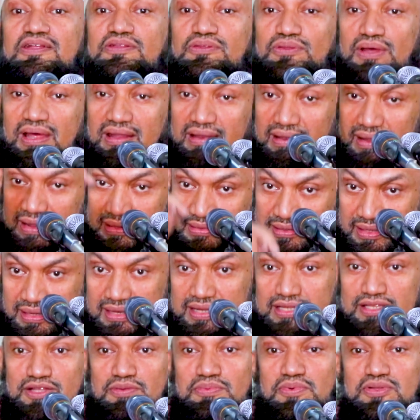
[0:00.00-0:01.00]
তো আল্লাহ
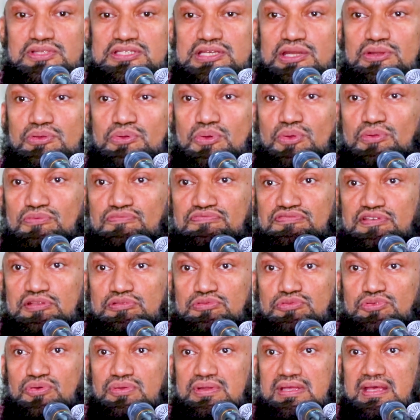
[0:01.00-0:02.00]
তালাতে বলছেন কোন ফিট
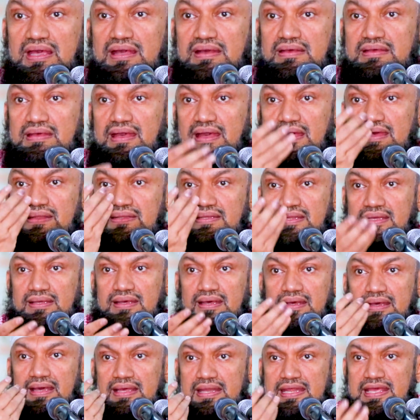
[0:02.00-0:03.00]
দুনিয়া
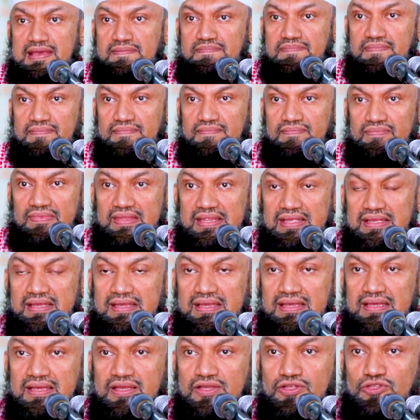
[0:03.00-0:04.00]
কান্নাকা গরিব
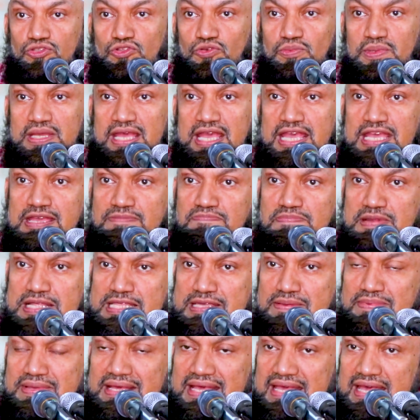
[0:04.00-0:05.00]
তুমি এই
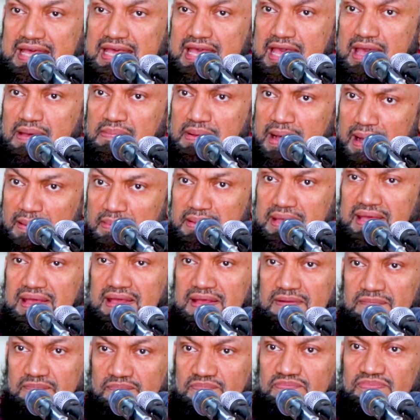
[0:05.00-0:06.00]
পৃথিবীকে এভাবে
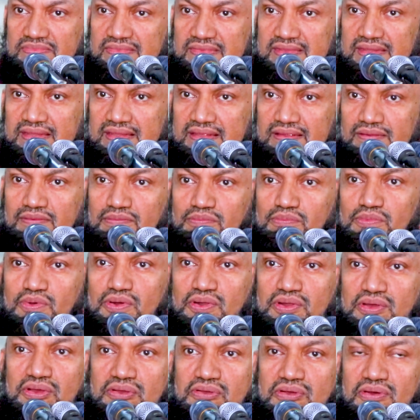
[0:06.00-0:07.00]

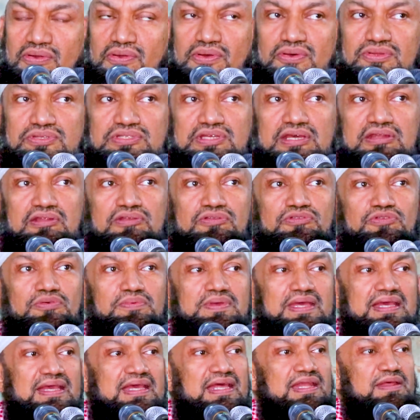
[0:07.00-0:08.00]
মনে করো যেন
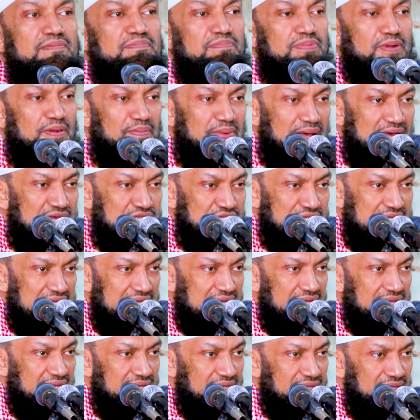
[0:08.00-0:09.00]
তুমি এখানে
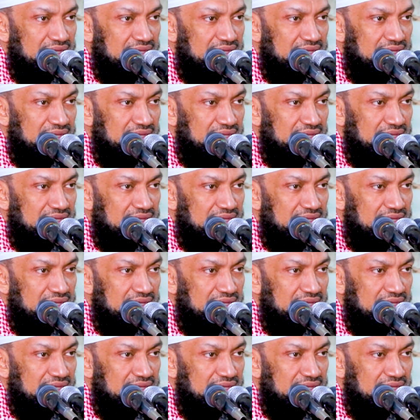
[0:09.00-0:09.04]
প্রবাসী